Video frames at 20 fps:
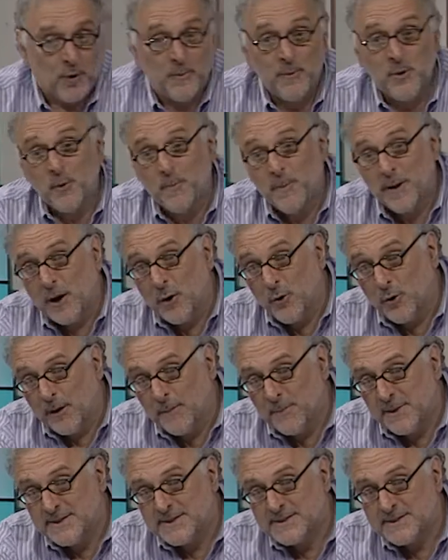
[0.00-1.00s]
lo menos para lo que
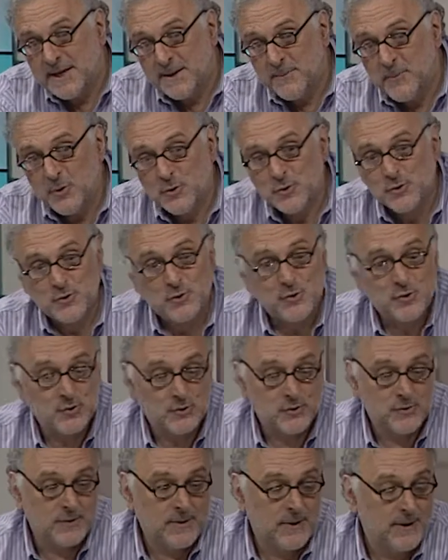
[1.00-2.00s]

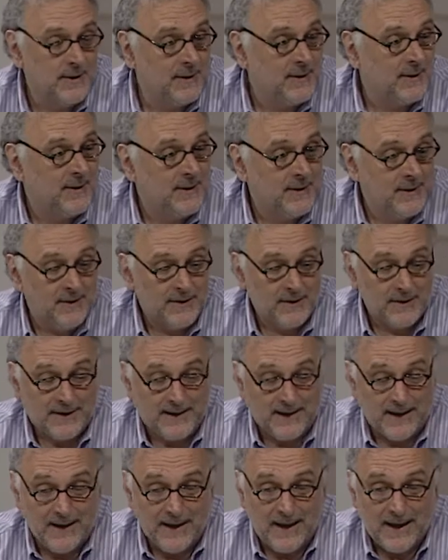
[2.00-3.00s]
pensamos
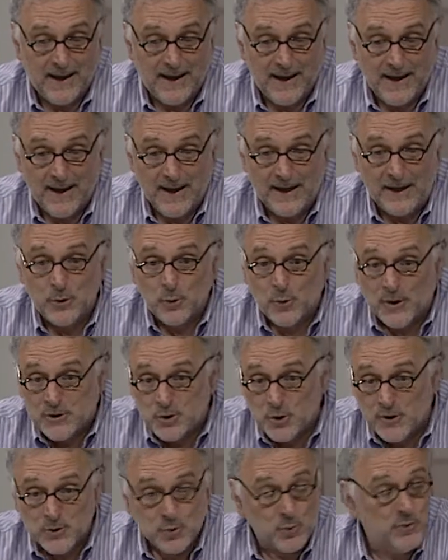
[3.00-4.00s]
que la
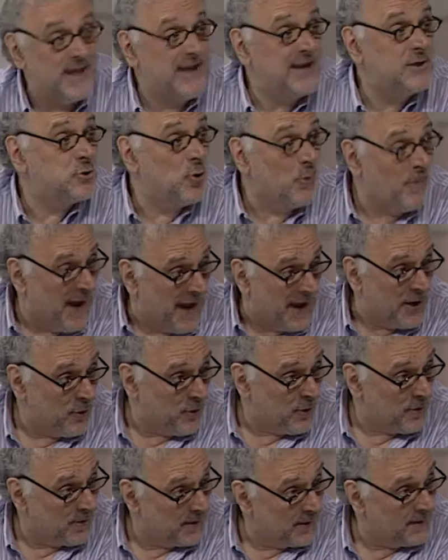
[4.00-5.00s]
educación es un derecho
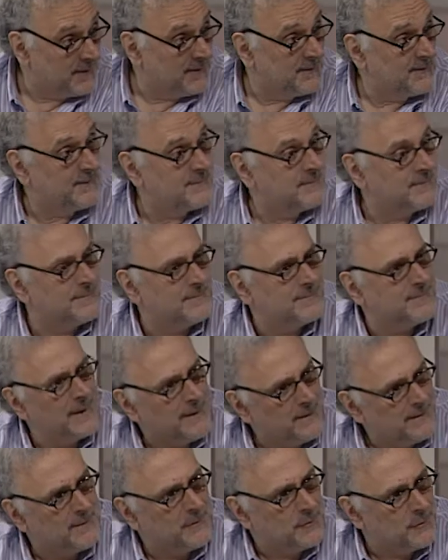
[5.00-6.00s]
humano. ¿eh?
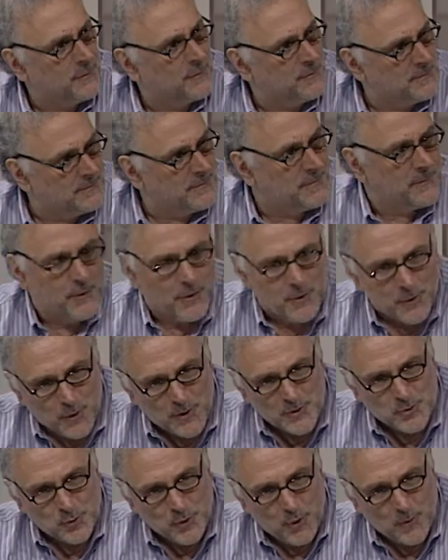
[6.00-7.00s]
Esto no, no,
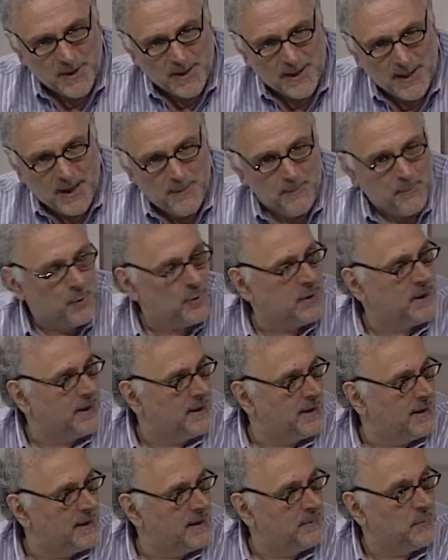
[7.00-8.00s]
es una obviedad
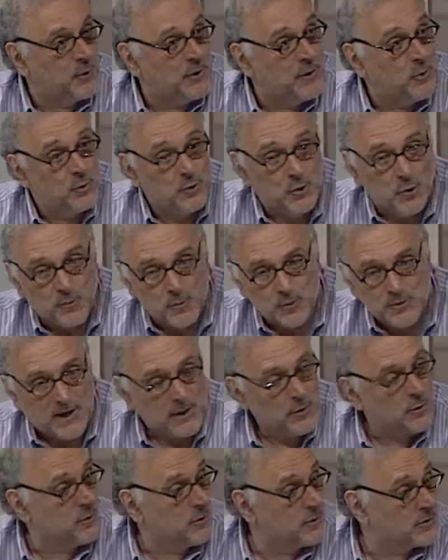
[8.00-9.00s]
porque hemos discutido
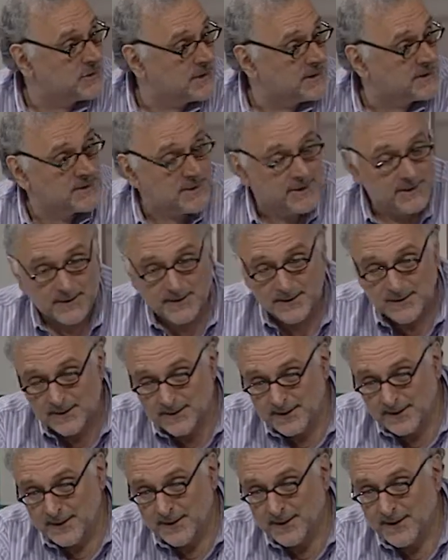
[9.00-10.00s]
muchas cosas.
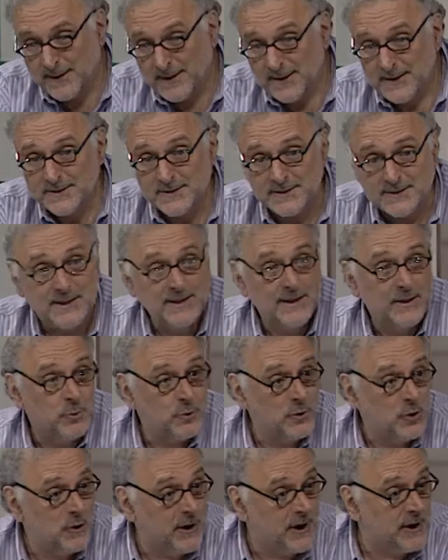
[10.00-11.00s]
Este, se sigue
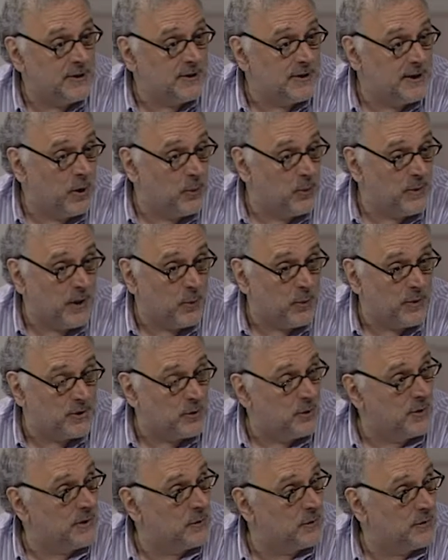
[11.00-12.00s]
discutiendo en Argentina algunas
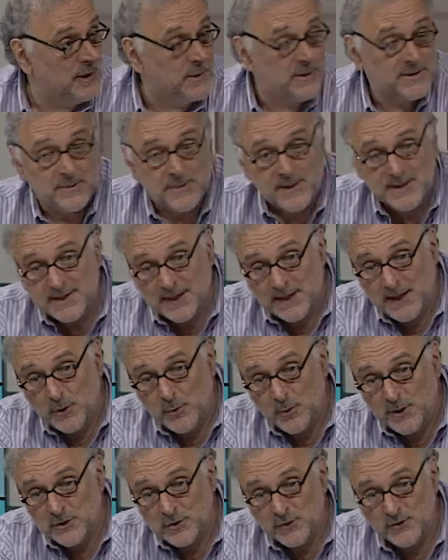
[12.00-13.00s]
cuestiones donde a veces parece que la
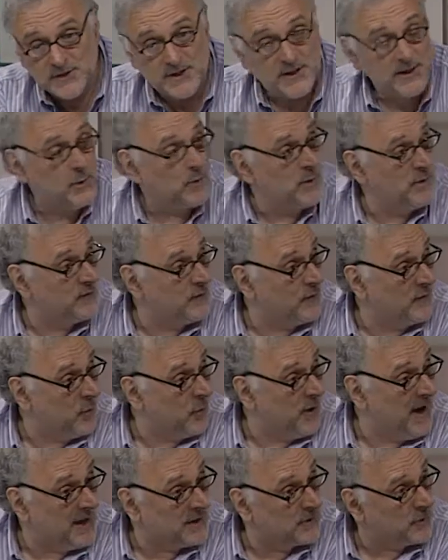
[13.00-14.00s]
educación sería un, fuera un
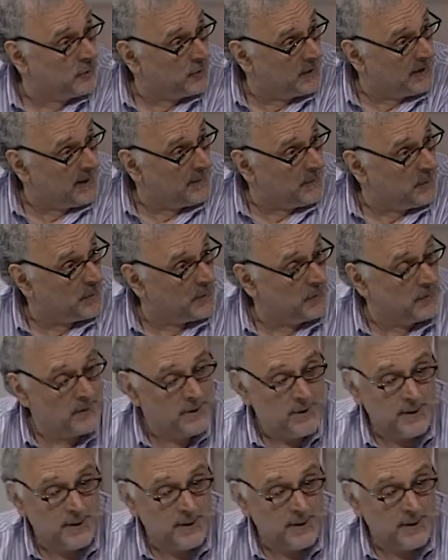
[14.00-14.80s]
gasto, digamos, ¿no?